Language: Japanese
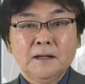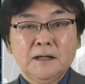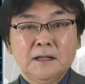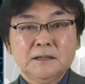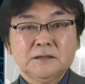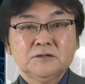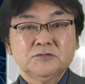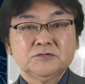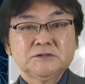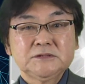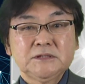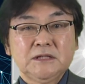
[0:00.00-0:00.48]

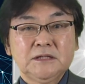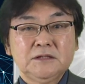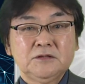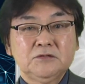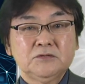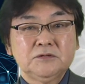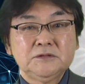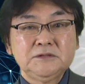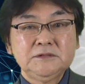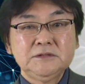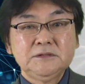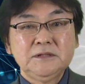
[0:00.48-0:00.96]
あと最
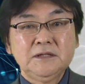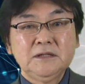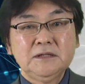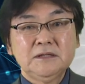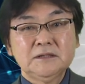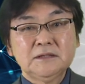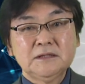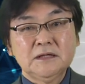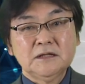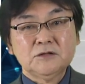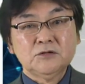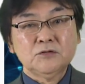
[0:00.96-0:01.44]
後に
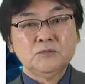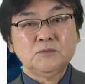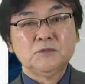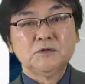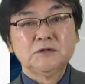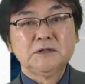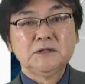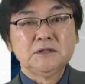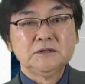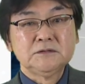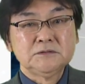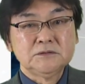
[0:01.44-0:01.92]
データと
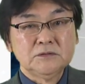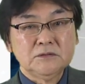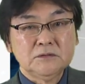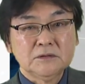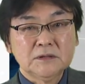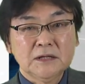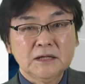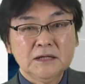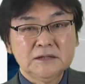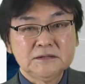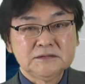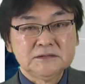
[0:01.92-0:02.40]
モデルの
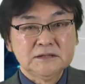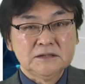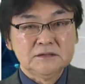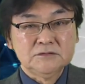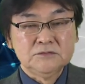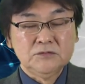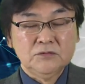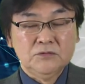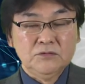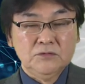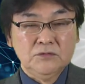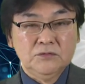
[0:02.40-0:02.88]
解
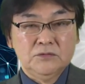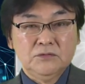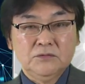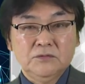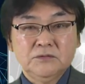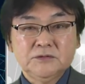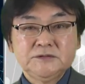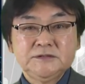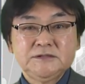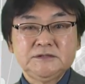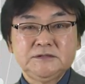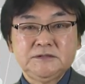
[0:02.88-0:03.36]
釈の方
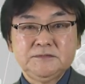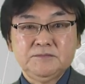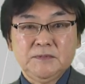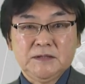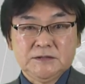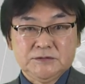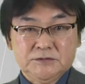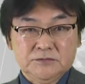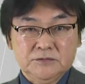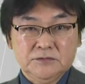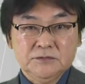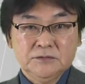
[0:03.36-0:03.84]
法を知り
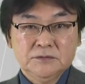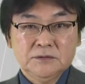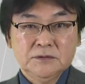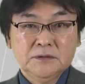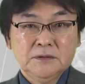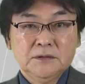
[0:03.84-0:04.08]
ましょ